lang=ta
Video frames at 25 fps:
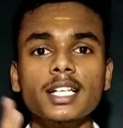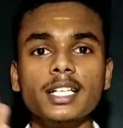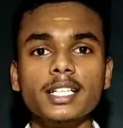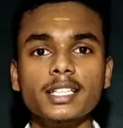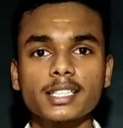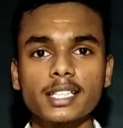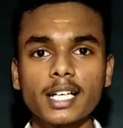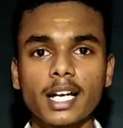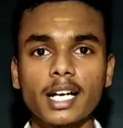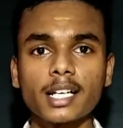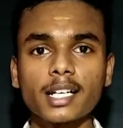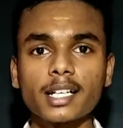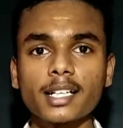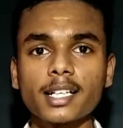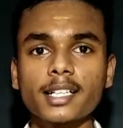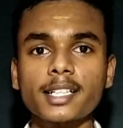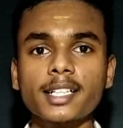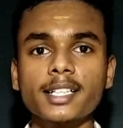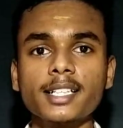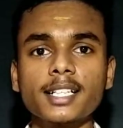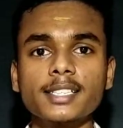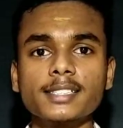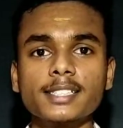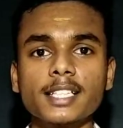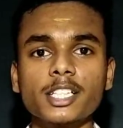இதுக்கு அழகாக நான்
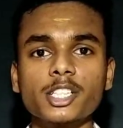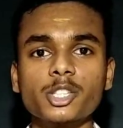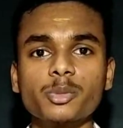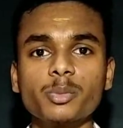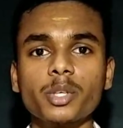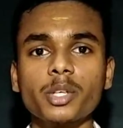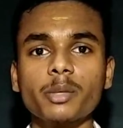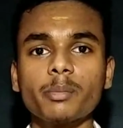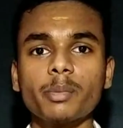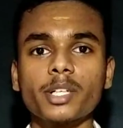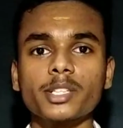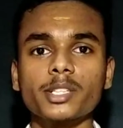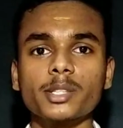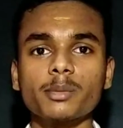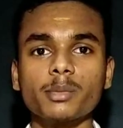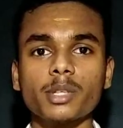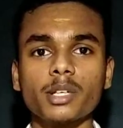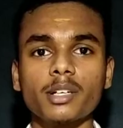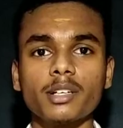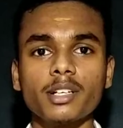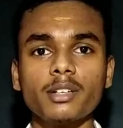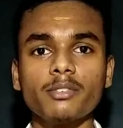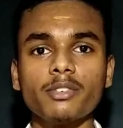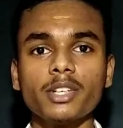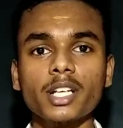நெட்டில் சர்ச் பண்ணி பார்த்தோம்னாலே